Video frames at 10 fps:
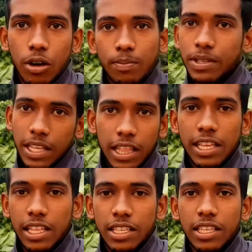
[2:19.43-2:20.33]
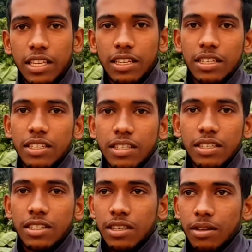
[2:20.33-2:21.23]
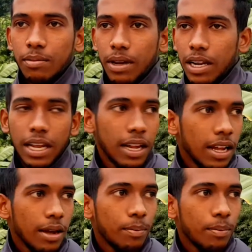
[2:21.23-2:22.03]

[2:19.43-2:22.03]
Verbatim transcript: সব সেল দিয়ে দিছি মানে, মানে